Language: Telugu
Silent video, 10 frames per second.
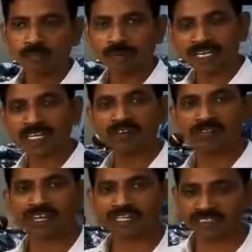మరిన్ని
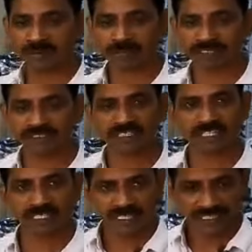వివరాలకు
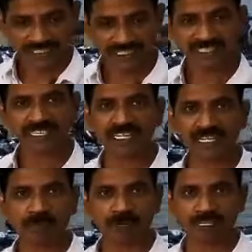సంప్రదించండి కింద నా
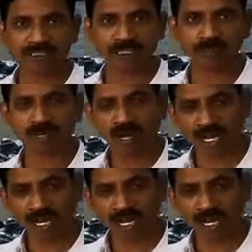నెంబర్లు ఇస్తాము